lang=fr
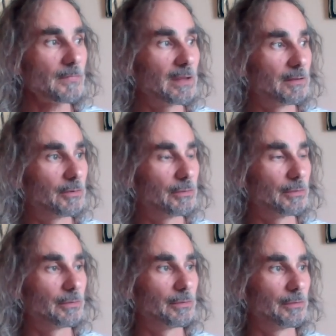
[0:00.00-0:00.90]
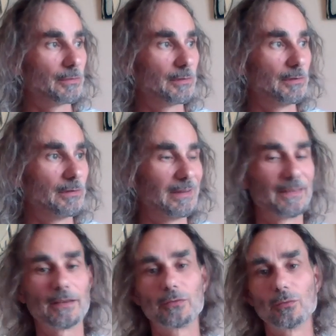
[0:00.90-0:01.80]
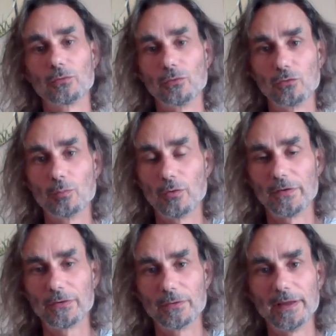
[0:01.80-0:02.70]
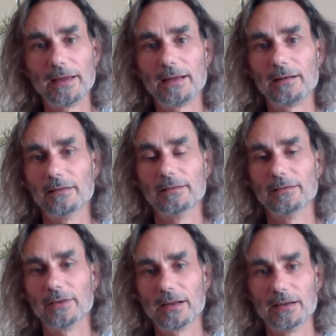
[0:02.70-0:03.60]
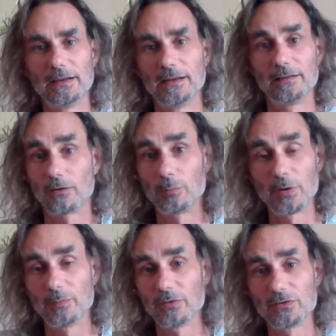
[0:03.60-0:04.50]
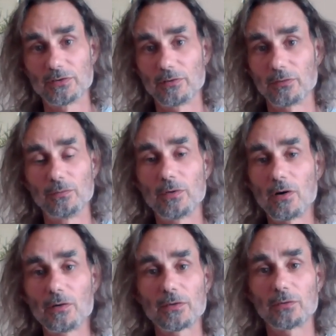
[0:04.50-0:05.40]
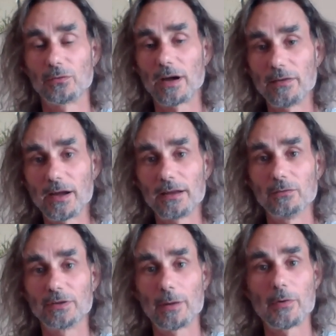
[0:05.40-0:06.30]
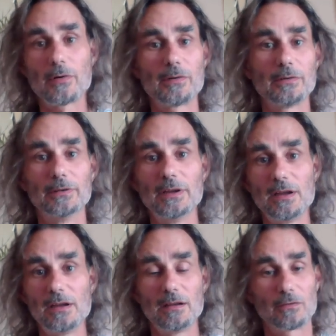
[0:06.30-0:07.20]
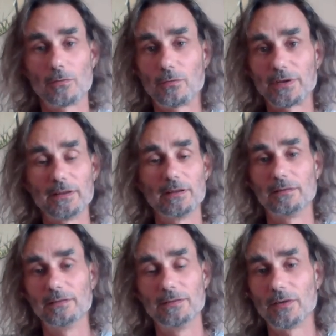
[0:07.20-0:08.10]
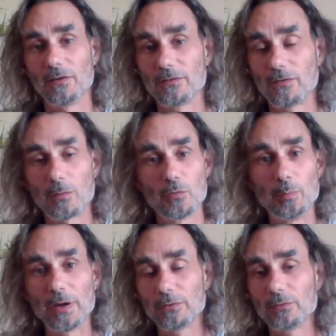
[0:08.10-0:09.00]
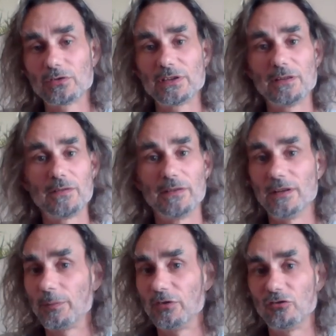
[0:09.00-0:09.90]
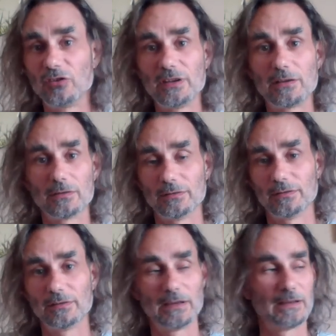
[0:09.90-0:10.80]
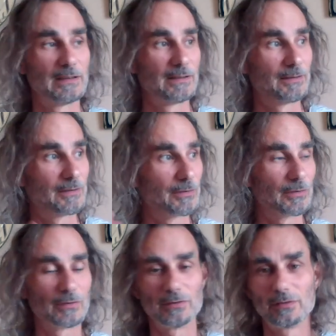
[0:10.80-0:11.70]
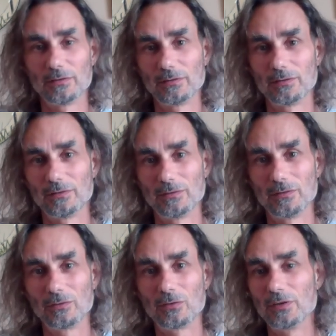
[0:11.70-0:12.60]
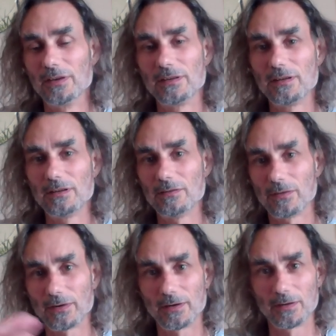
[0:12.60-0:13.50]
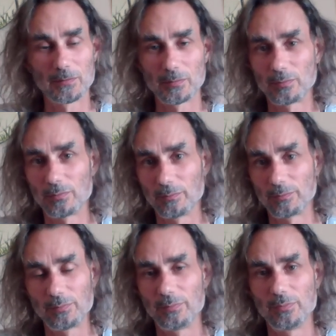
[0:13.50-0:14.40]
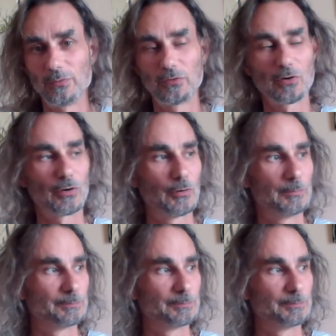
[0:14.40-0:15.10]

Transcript: de l'insertion socio-professionnelle, euh, voilà, l'accompagnement des gens en souffrance, au travail notamment, confronté euh, confrontés à des différentes formes de pathologies physiques, psychiques, euh, euh cognitives, enfin plusieurs,